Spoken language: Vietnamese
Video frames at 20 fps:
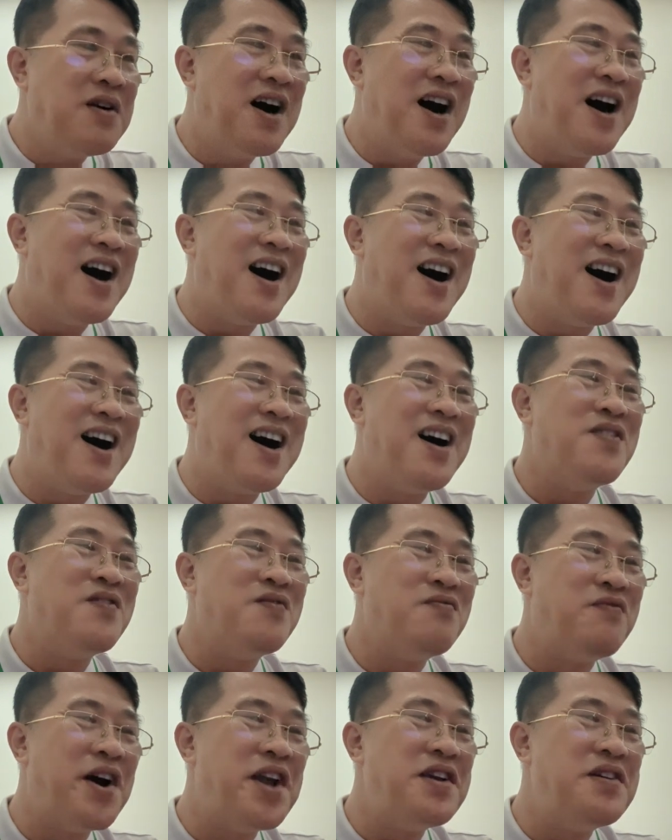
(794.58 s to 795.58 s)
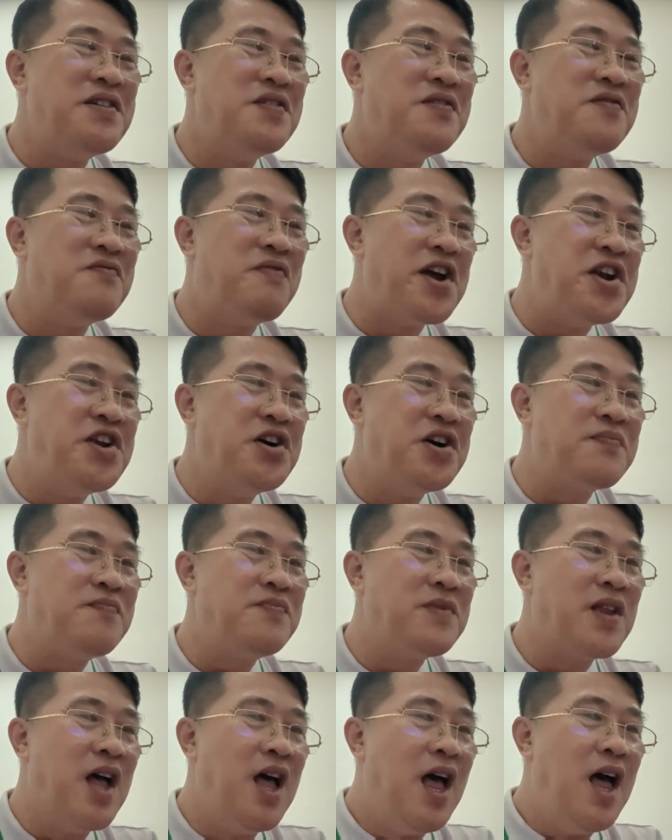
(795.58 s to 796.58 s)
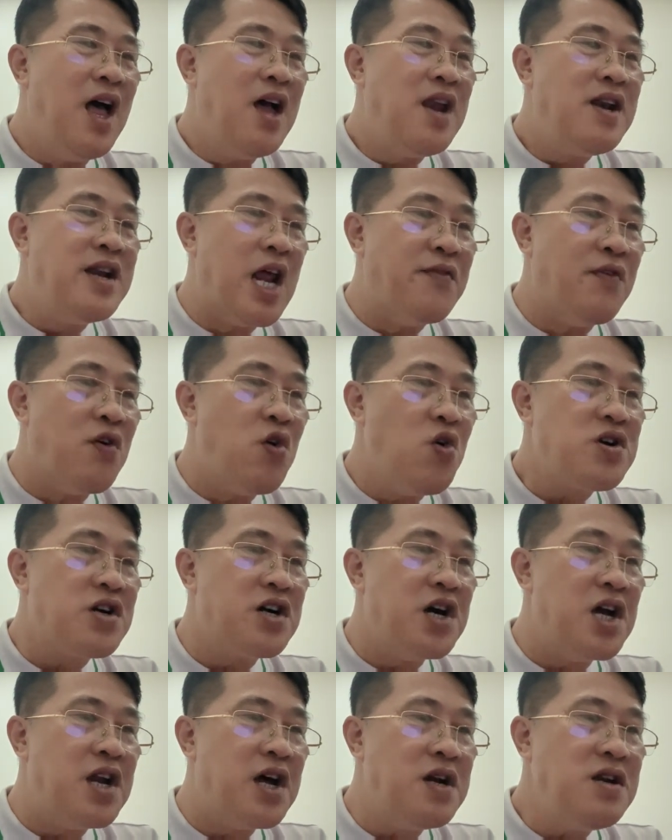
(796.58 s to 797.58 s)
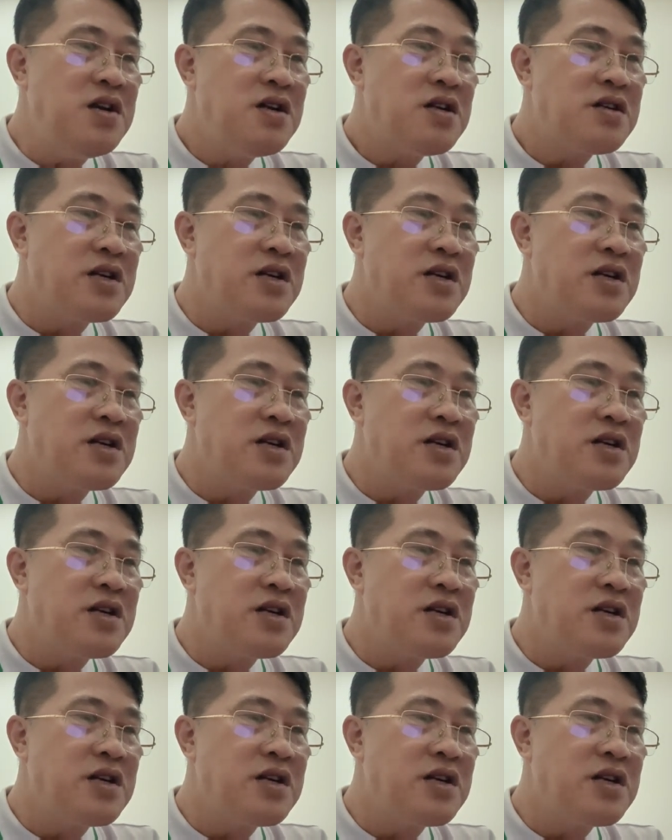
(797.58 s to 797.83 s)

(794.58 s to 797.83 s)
Ha ha vậy, vậy được. nên Vũ cười lớn,